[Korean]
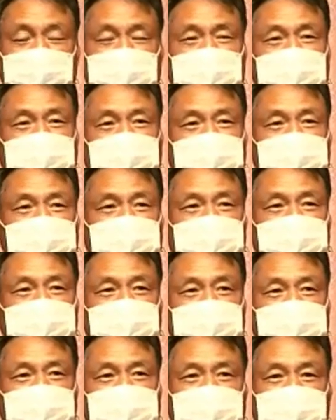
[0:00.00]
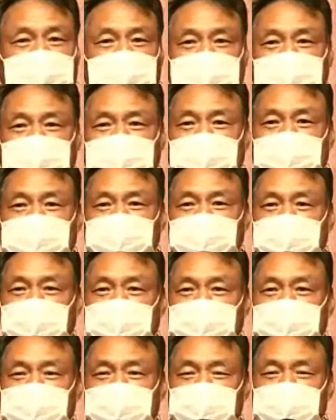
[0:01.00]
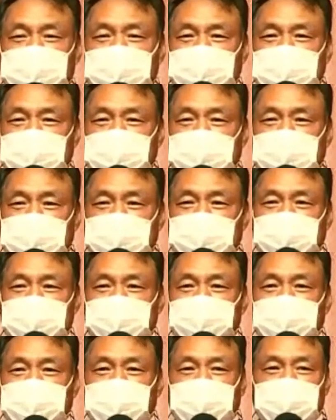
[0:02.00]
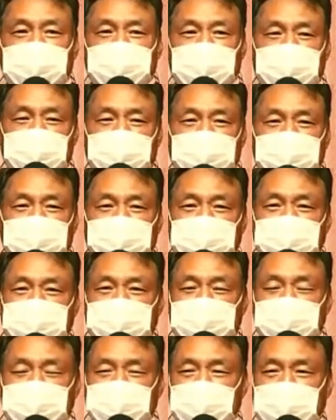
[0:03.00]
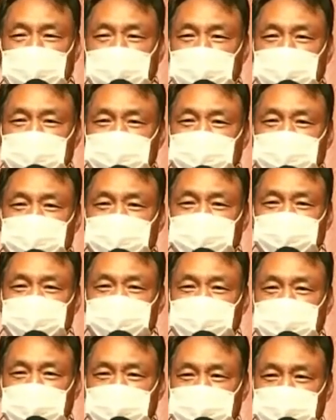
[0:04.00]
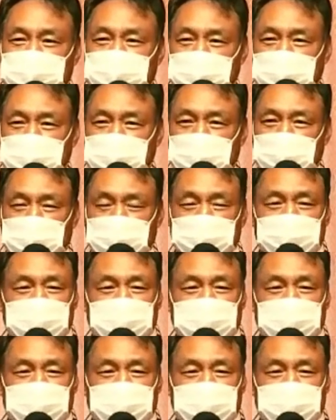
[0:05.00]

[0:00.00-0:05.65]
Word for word: 어, 옛날 말로 그런 말 있잖아요. 가난은 나라에서도 구제하지 못한다.